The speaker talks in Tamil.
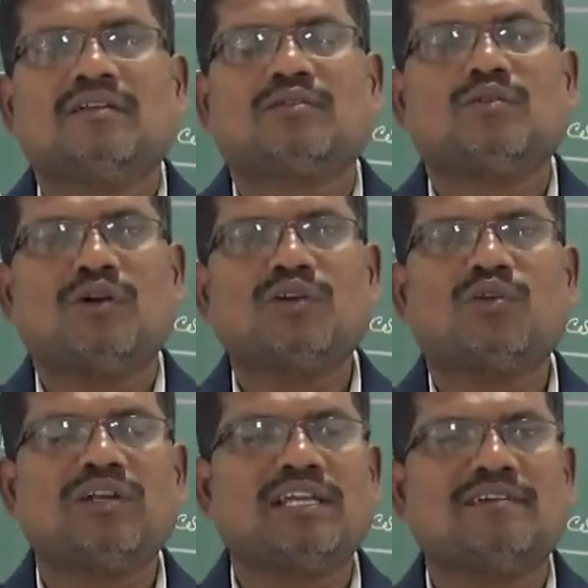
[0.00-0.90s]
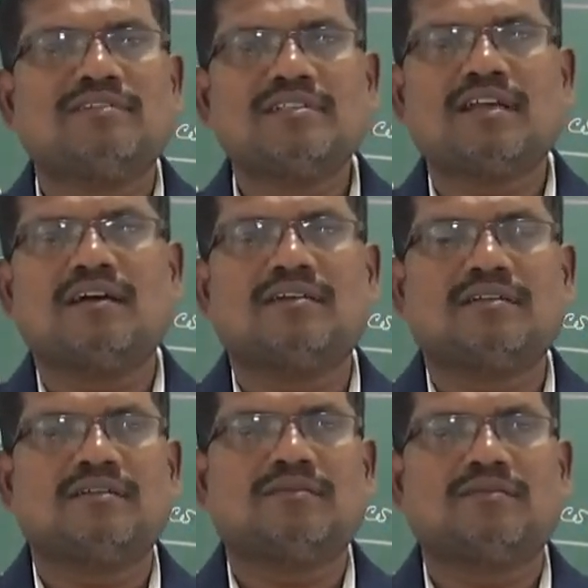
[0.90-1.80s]
ஸோ ஒன் டுவெண்ட்டி ஹவர்ஸ்
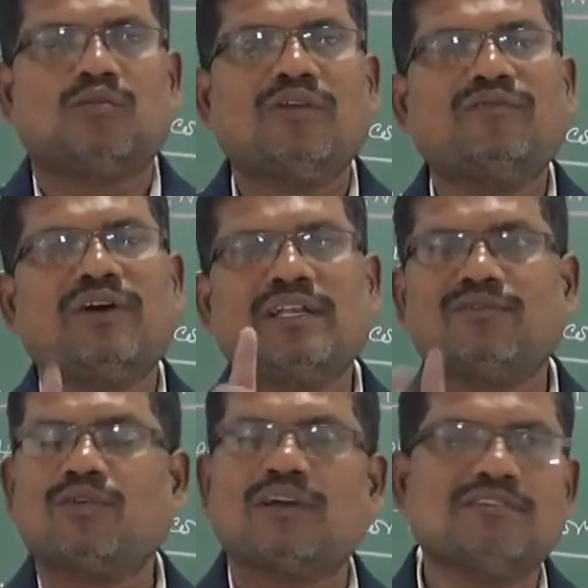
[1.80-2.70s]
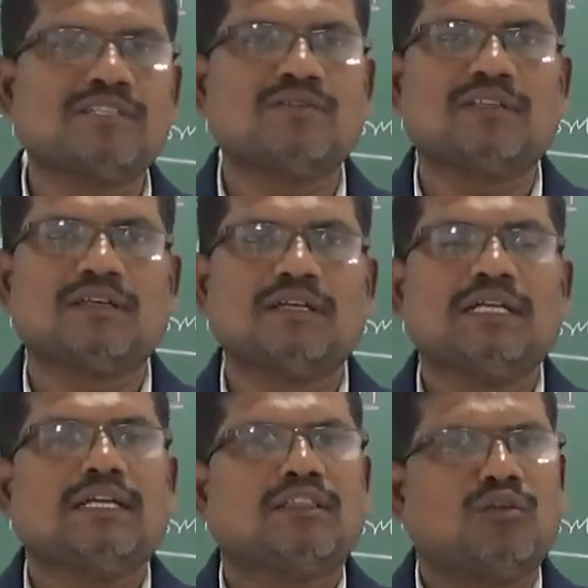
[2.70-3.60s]
ஒன் ஃபார்ட்டி ஃபோர் ஹவர்ஸ் வருது
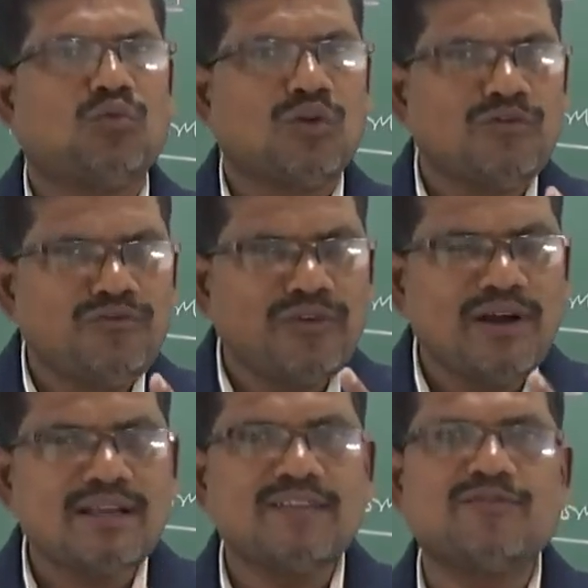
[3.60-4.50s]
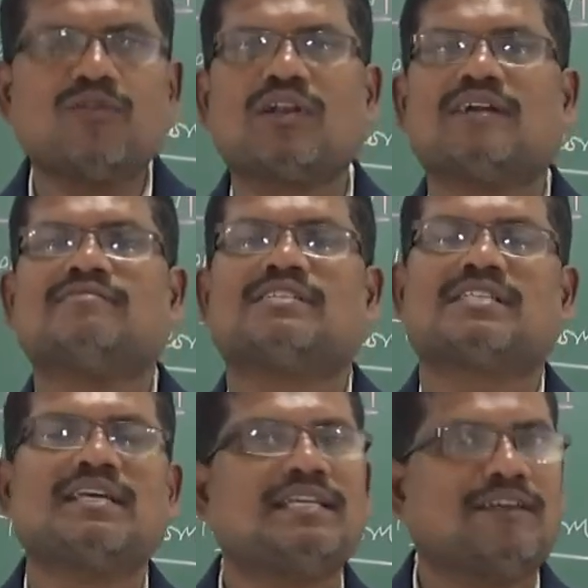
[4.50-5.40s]
இந்த ஒன் ஃபார்ட்டி ஃபோர்
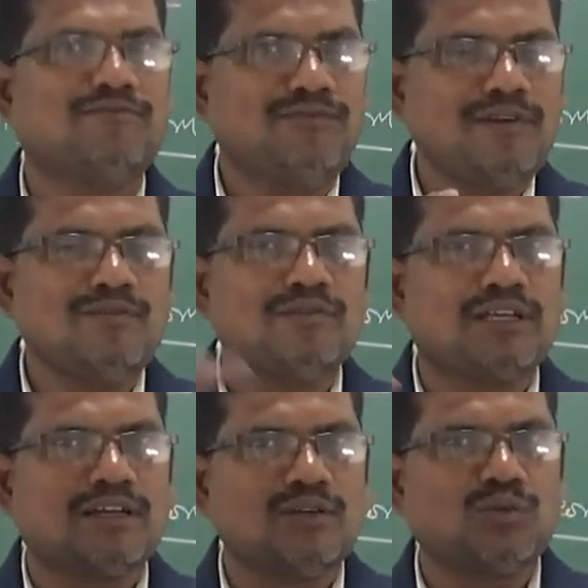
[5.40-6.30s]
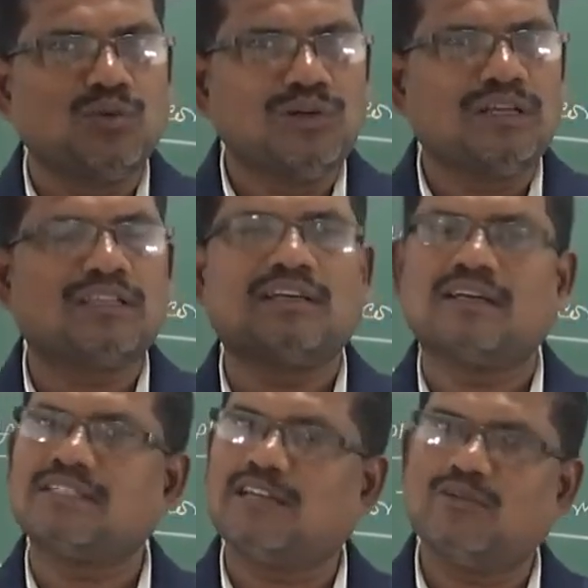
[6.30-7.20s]
ஹவர்ஸை எவ்வளவு நேரம்
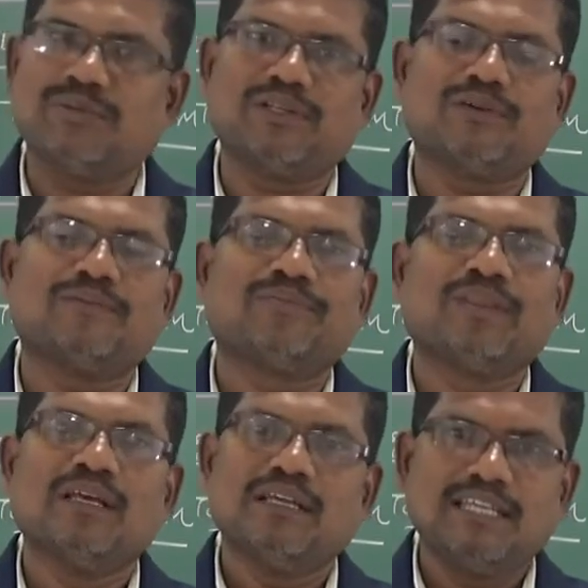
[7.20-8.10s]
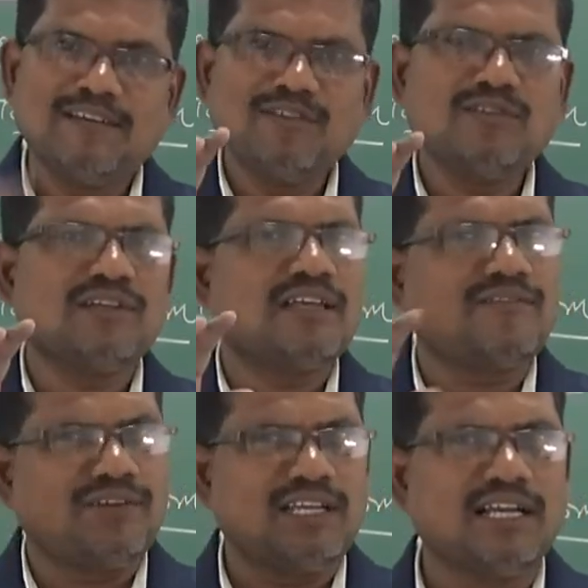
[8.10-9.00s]
தூங்கிறதுக்காக செலவு பண்ணியிருக்கோம் எவ்வளவு
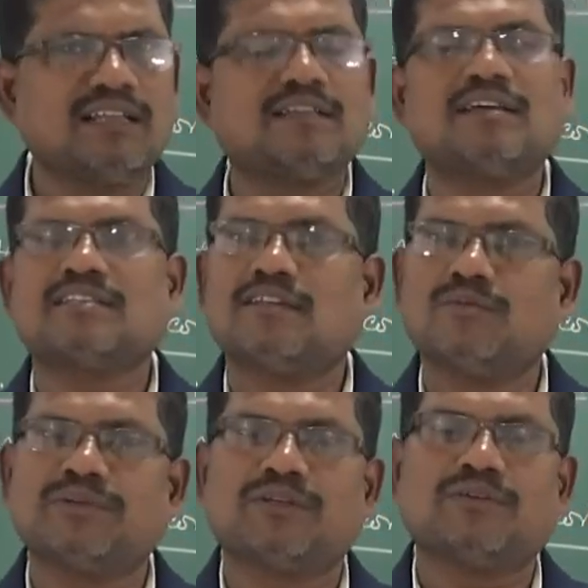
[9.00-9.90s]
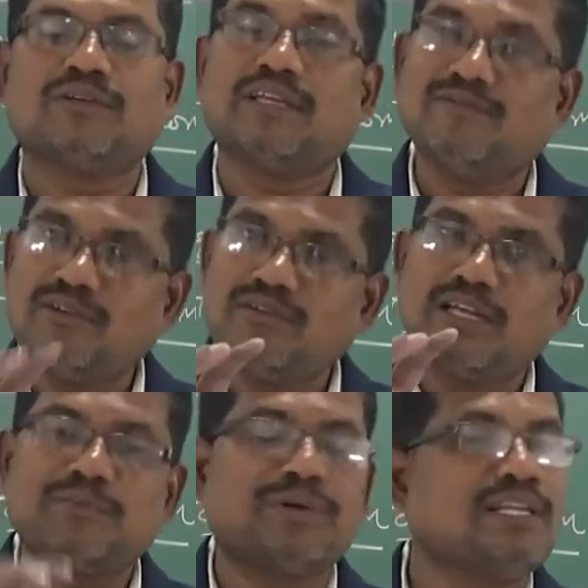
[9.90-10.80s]
நேரம் விளையாடுறதுக்காக செலவு பண்ணியிருக்கோம் எவ்வளவு
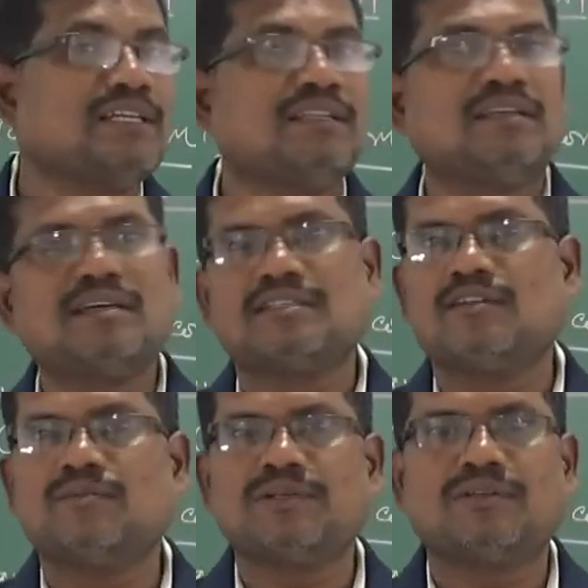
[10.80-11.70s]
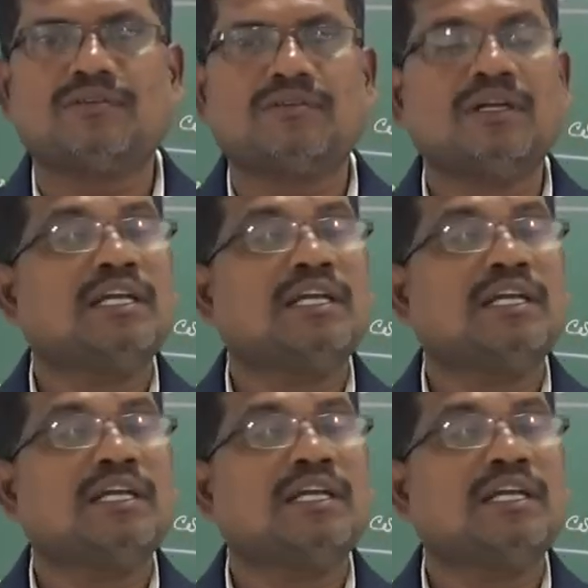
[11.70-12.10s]
நேரம் படிக்கிறதுக்காக செலவு பண்ணியிருக்கோம்